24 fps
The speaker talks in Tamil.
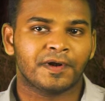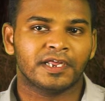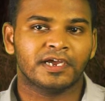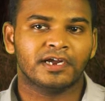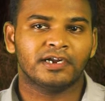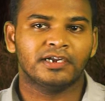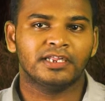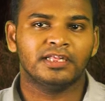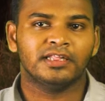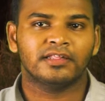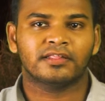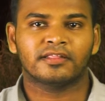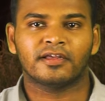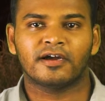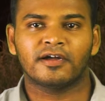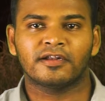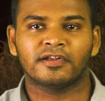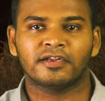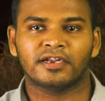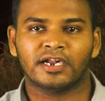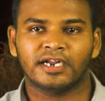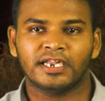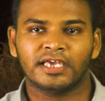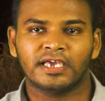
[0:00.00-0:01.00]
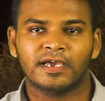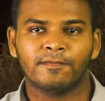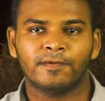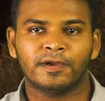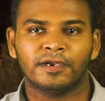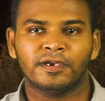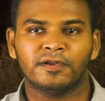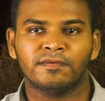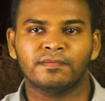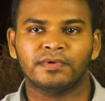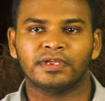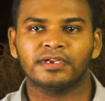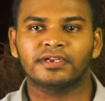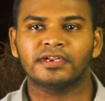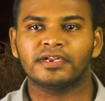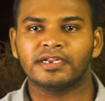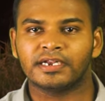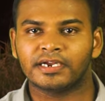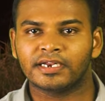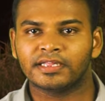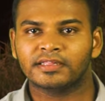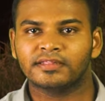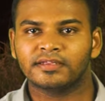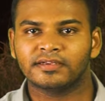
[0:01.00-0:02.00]
படங்களில் தான் நடிக்க வேண்டும்
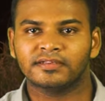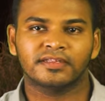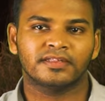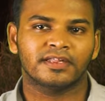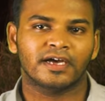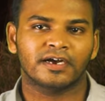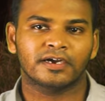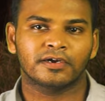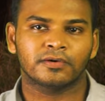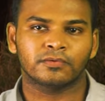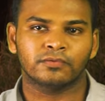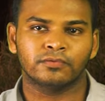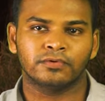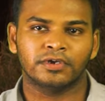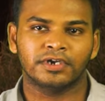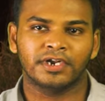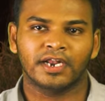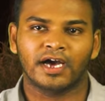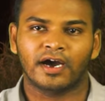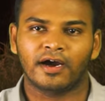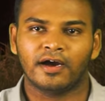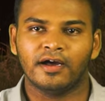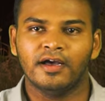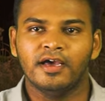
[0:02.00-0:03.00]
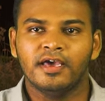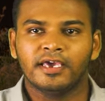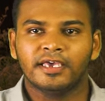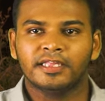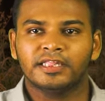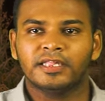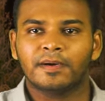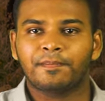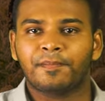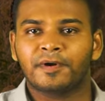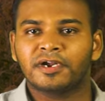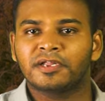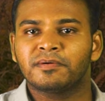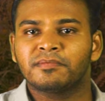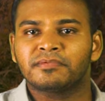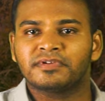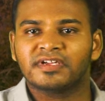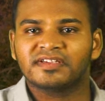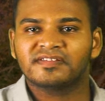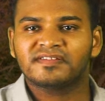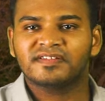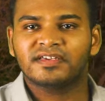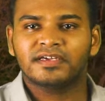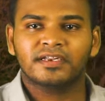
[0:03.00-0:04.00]
என்று நினைத்திருந்ததாக கூறினார் இந்த
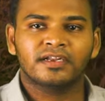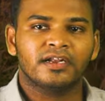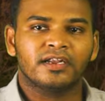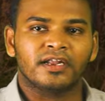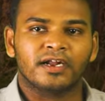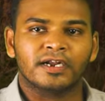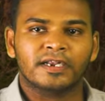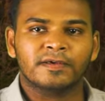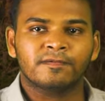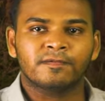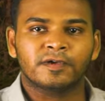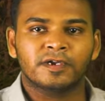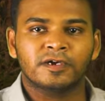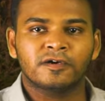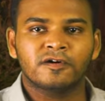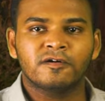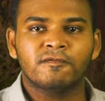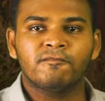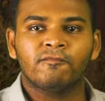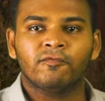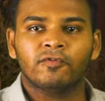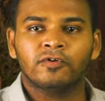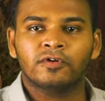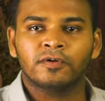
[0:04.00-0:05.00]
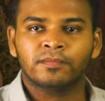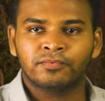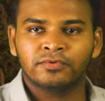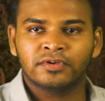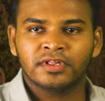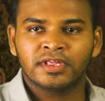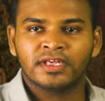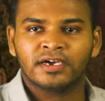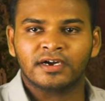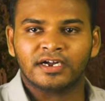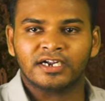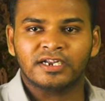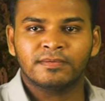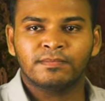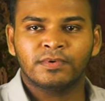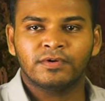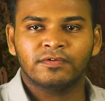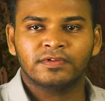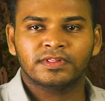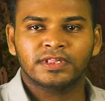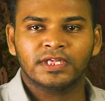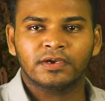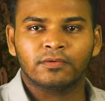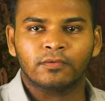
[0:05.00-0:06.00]
படம் ரசிகர்கள் அனைவருக்கும் ஒரு புதிய
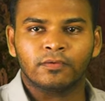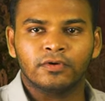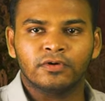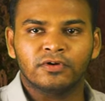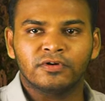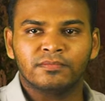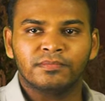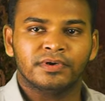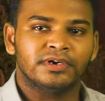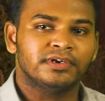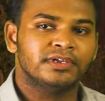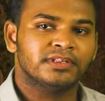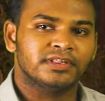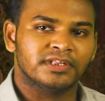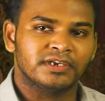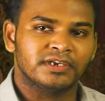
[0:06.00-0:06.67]
அனுபவத்தை கொடுக்கும் என்று